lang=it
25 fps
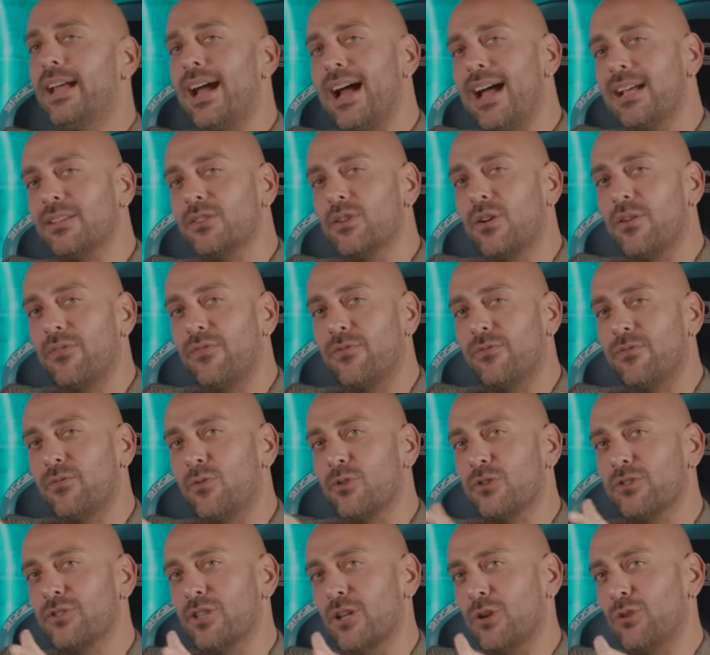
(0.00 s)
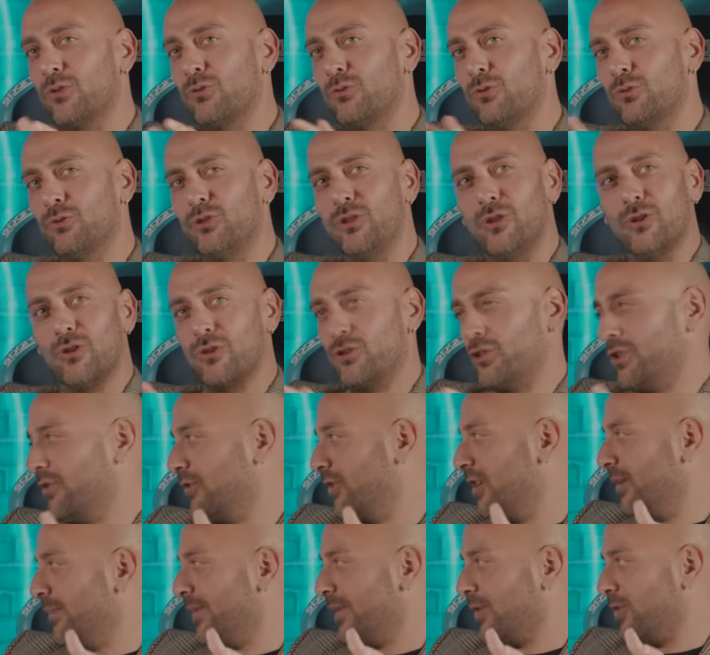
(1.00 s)
caso, forse non tutti
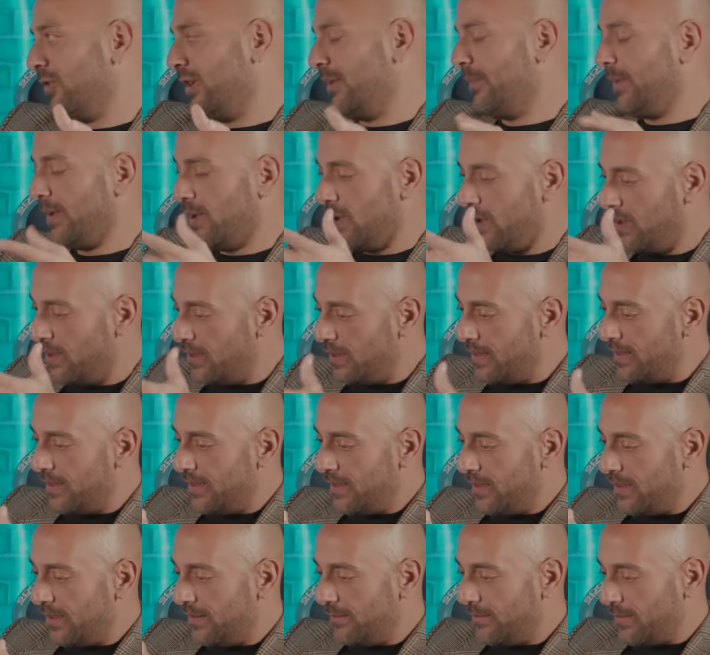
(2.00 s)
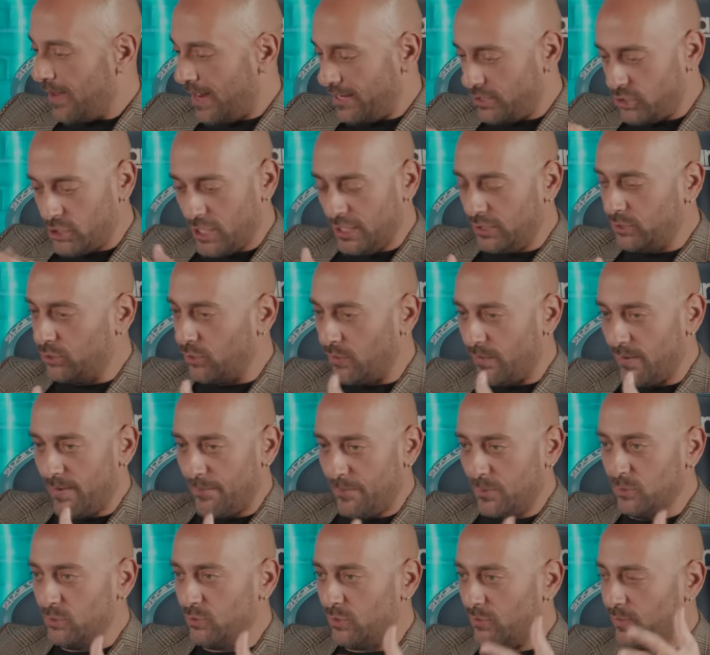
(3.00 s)
conoscevano le parole, però hai scelto
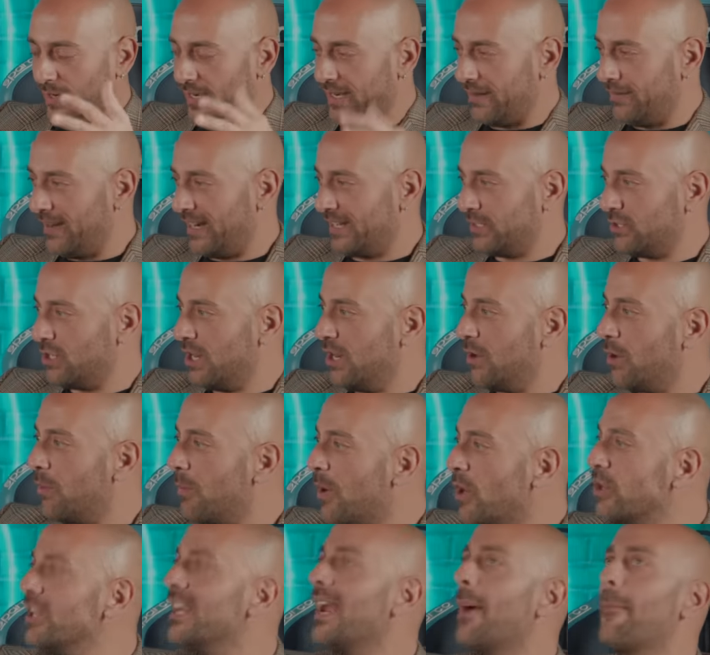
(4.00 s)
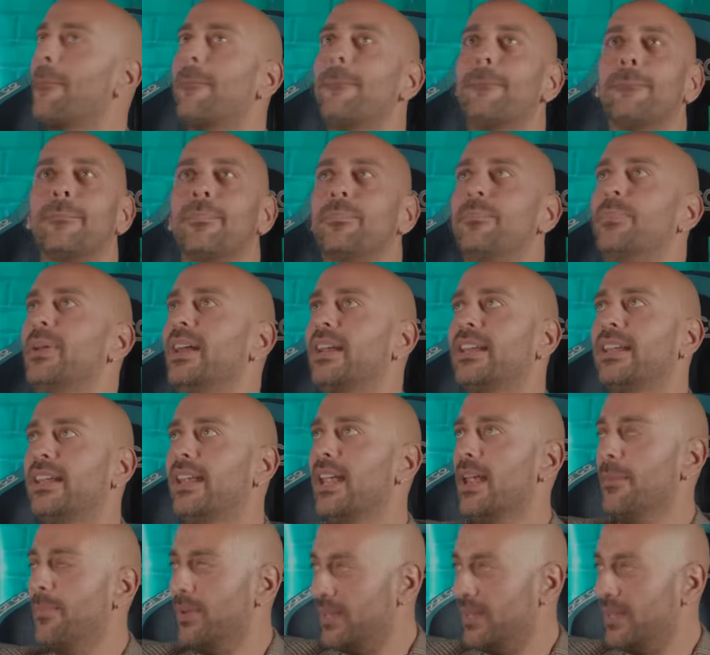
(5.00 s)
appunto una, una canzone neomelodica perché?